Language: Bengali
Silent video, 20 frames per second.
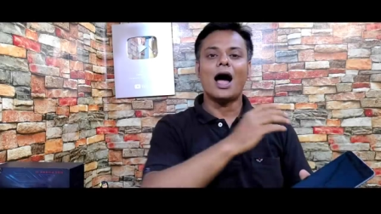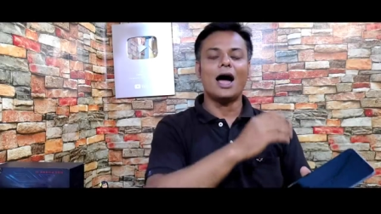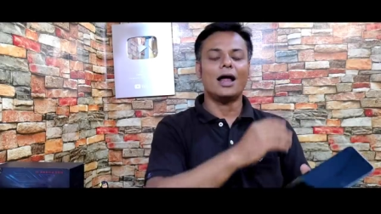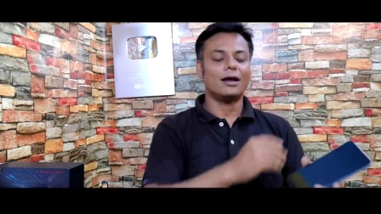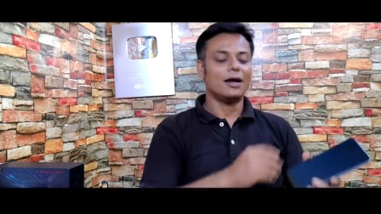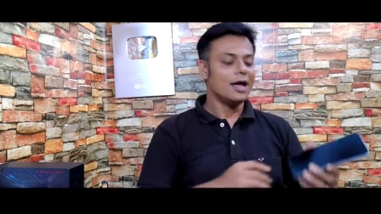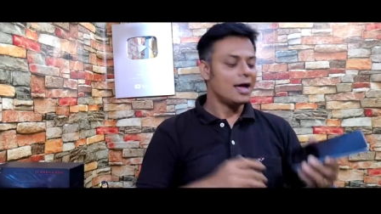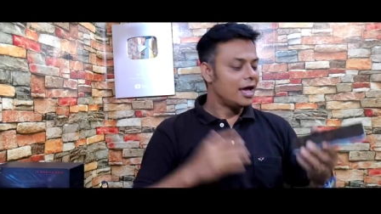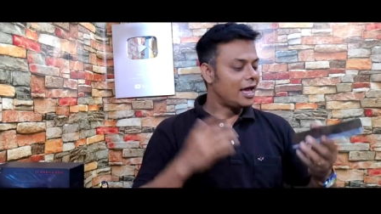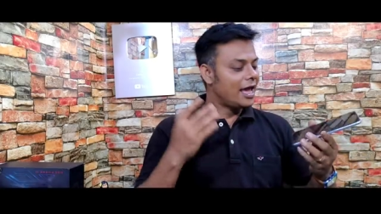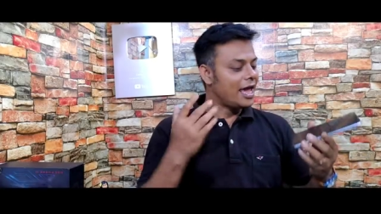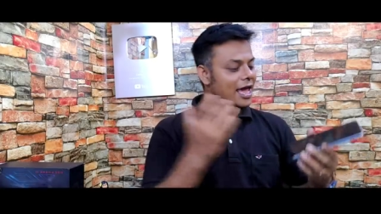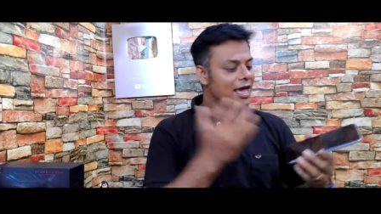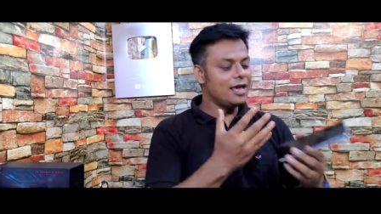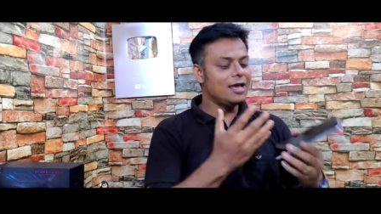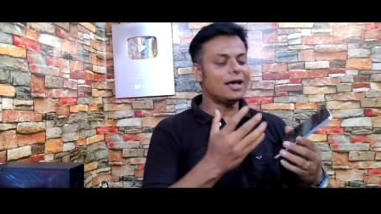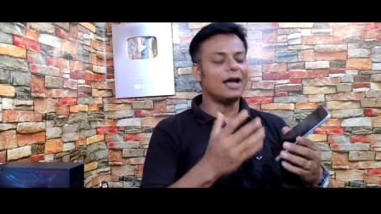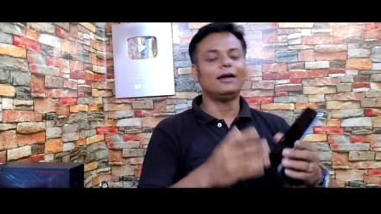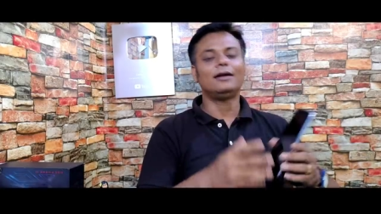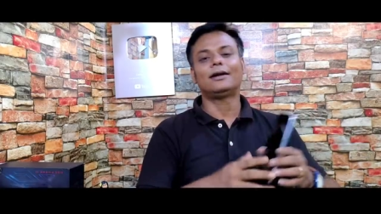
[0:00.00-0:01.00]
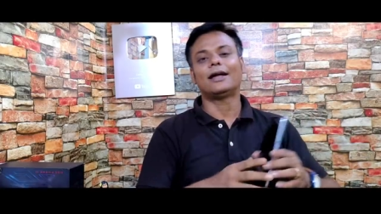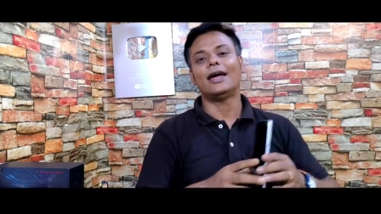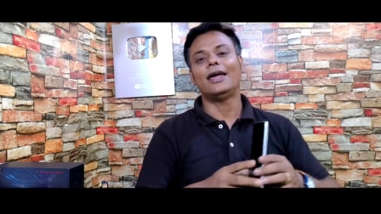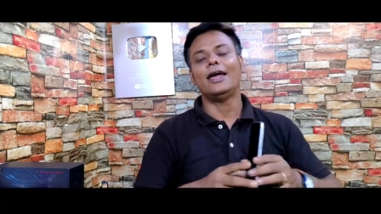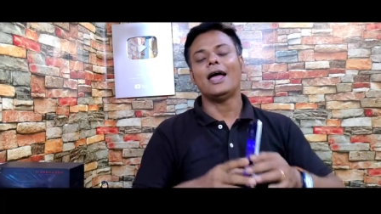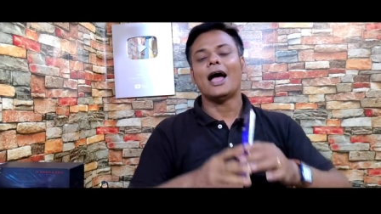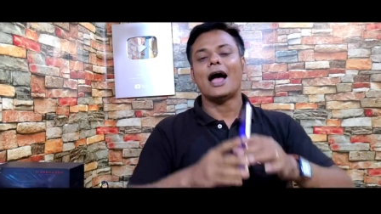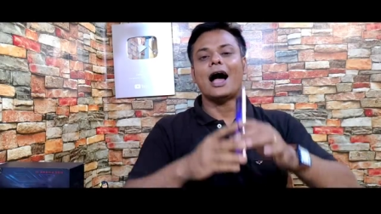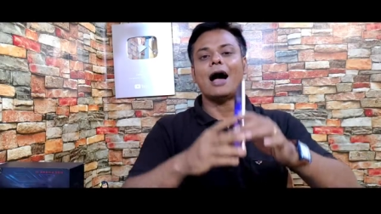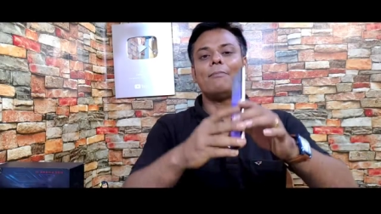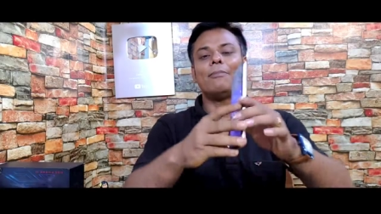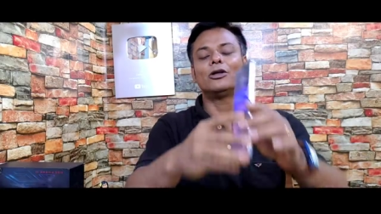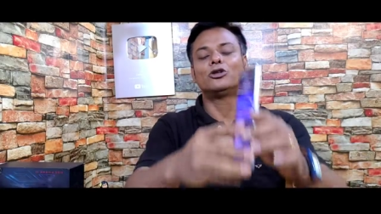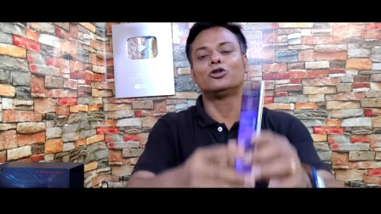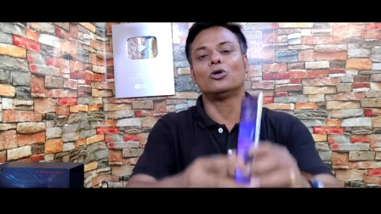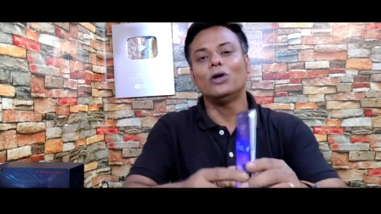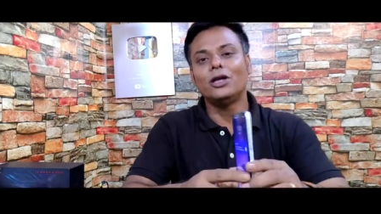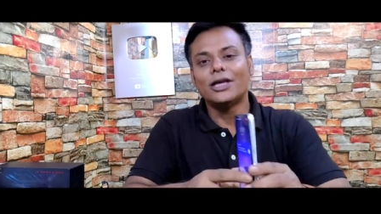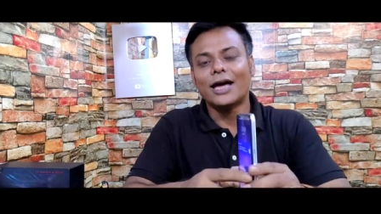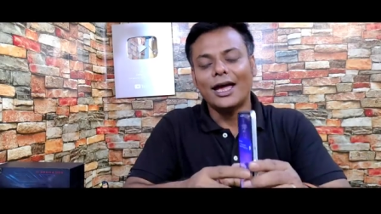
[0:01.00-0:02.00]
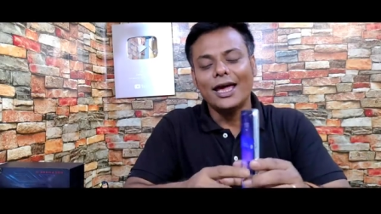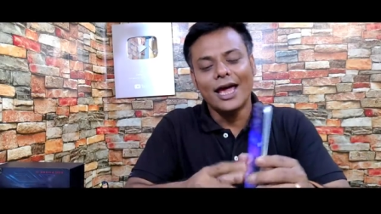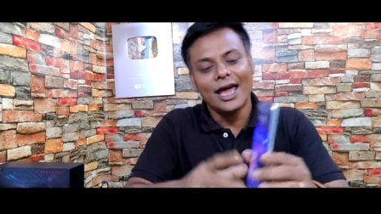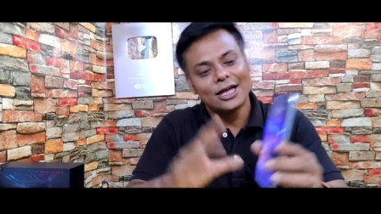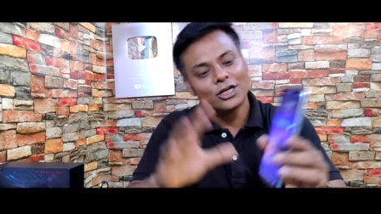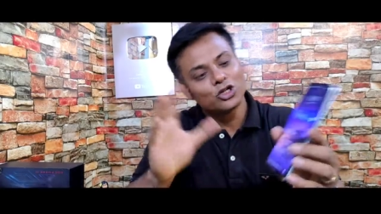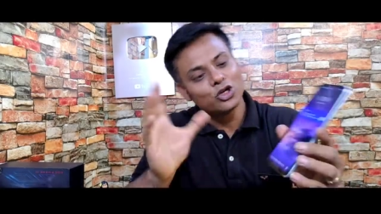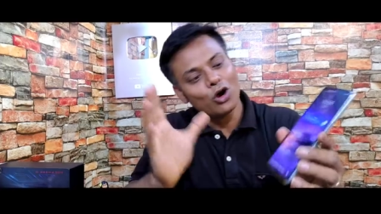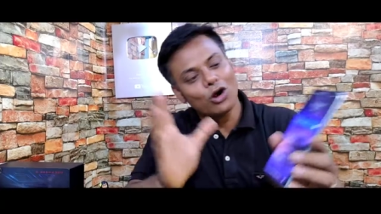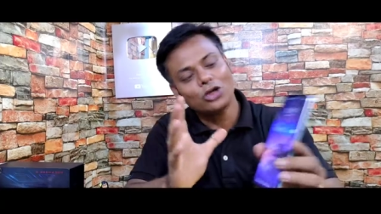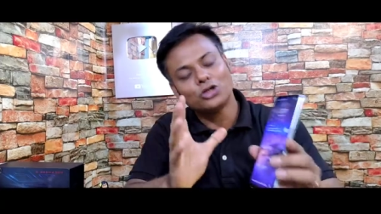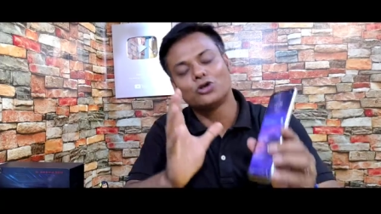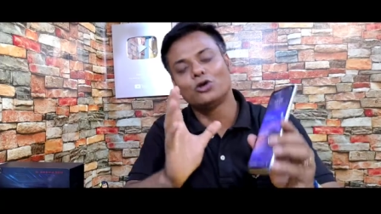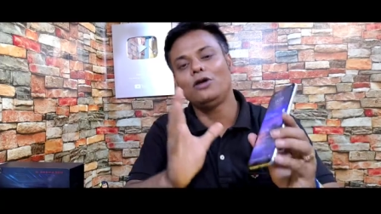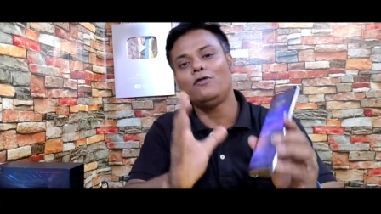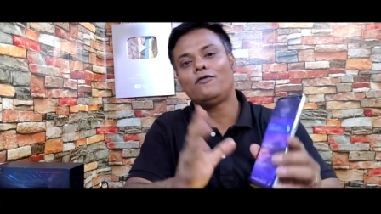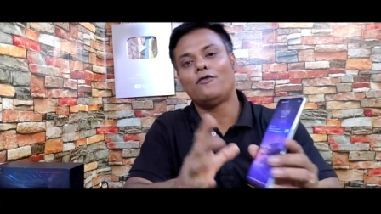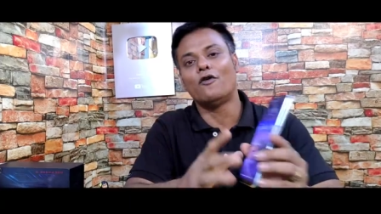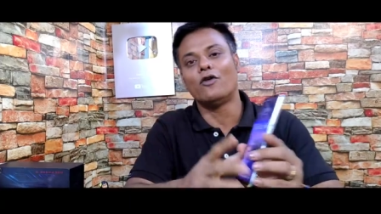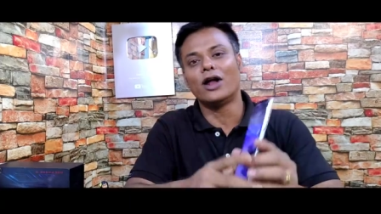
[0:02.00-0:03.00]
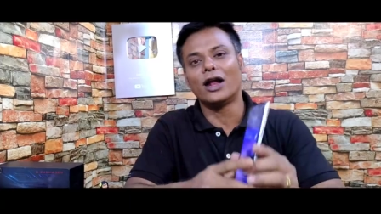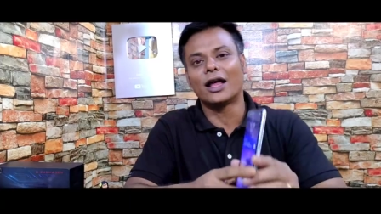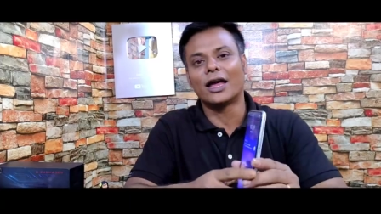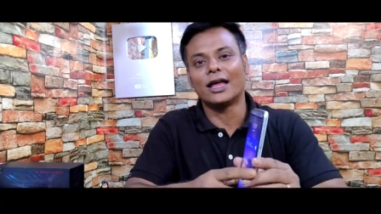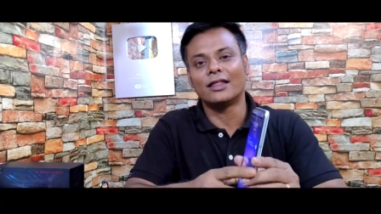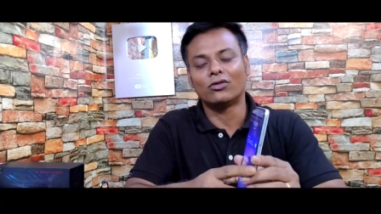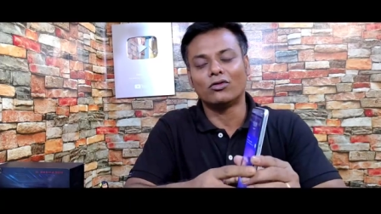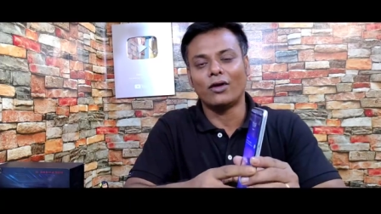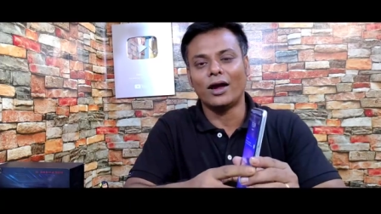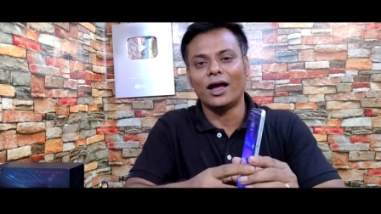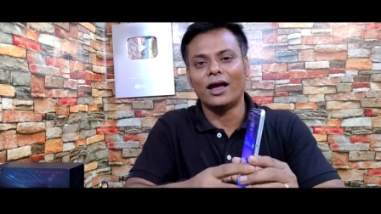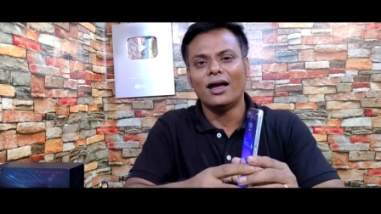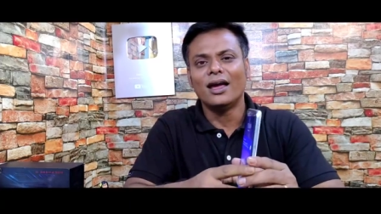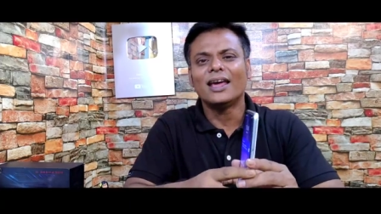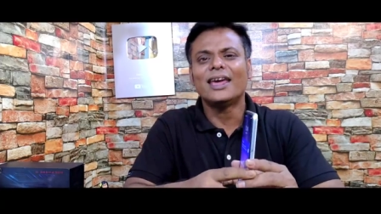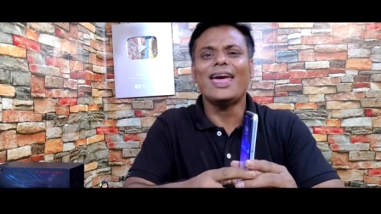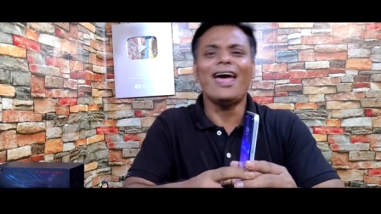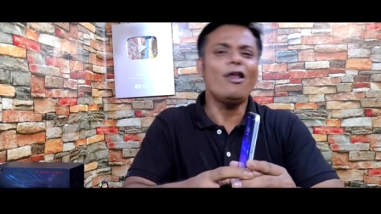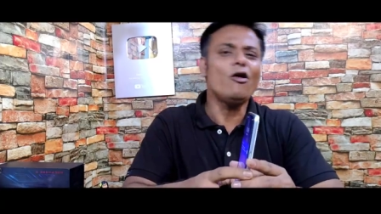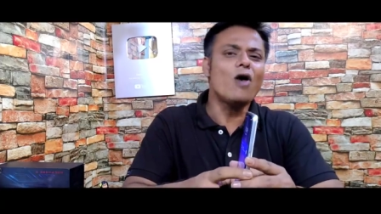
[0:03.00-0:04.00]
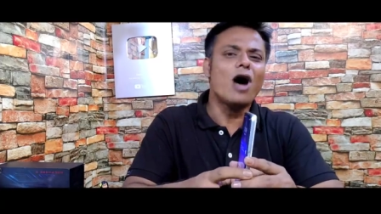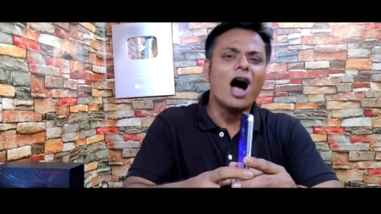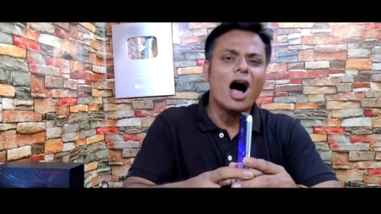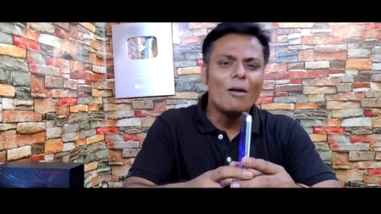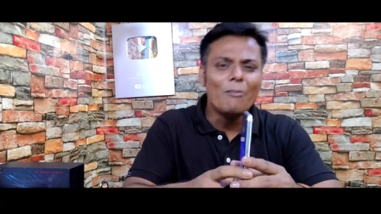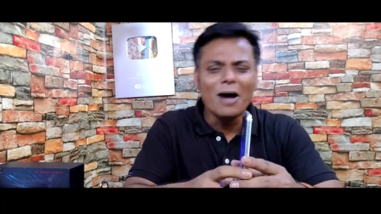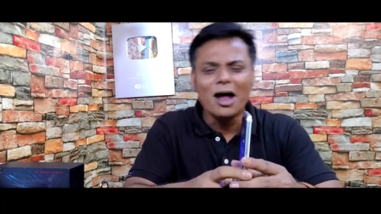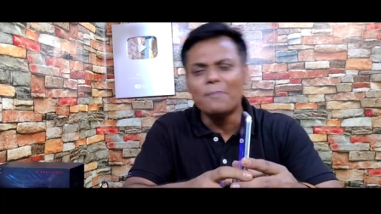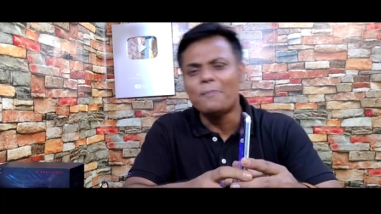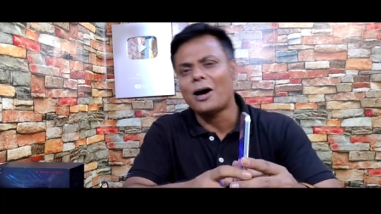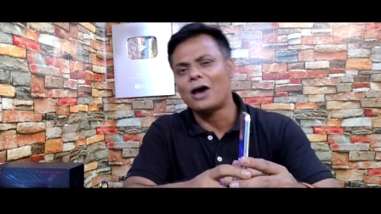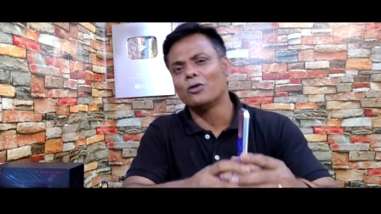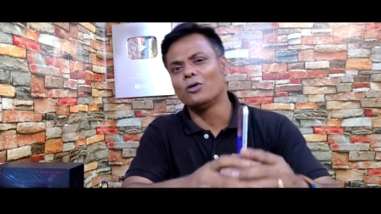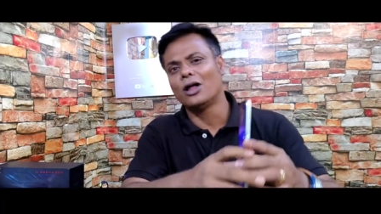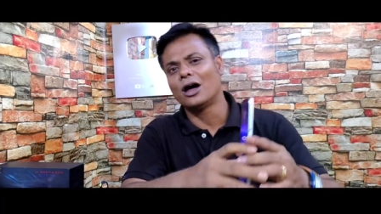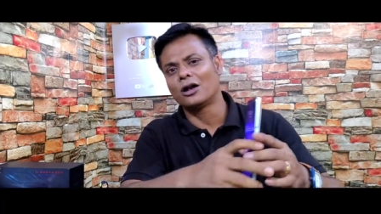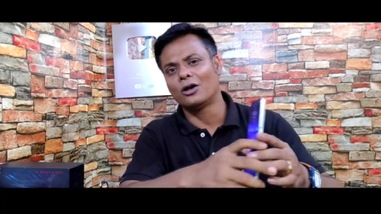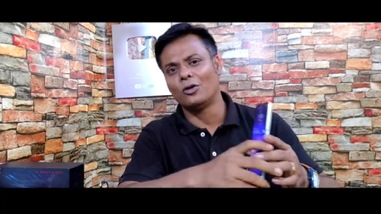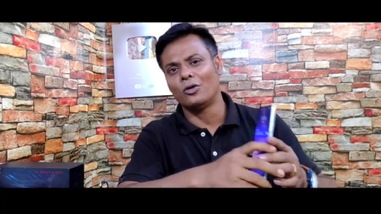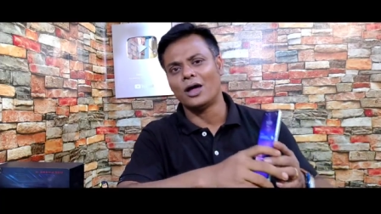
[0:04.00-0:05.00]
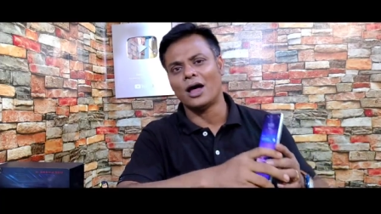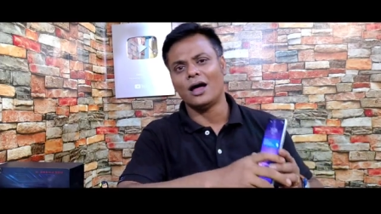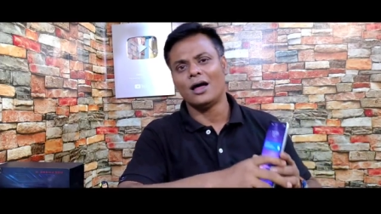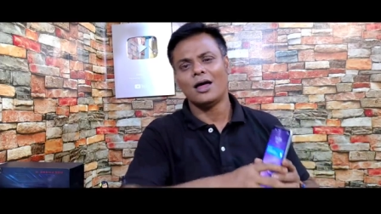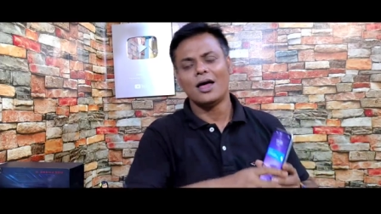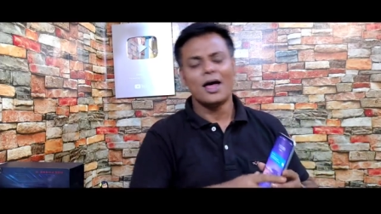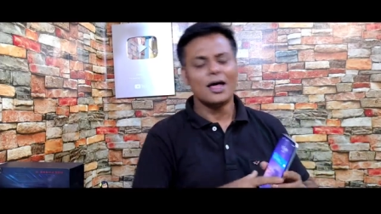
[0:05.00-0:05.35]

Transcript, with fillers: আর এইখানটায় আমরা চলে যাই সরাসরি ফোনের ক্ষেত্রে কেন আমার ভালো লাগলো না